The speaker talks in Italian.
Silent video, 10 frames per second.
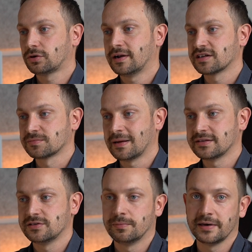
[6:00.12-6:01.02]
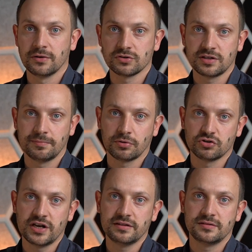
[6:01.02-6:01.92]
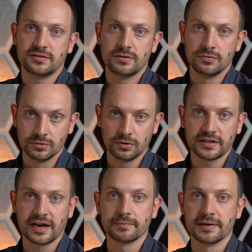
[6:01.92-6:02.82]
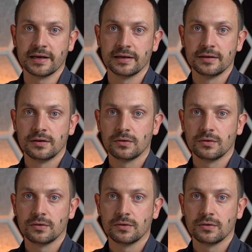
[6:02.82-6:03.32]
trovare spazio per i nostri progetti lungo termine,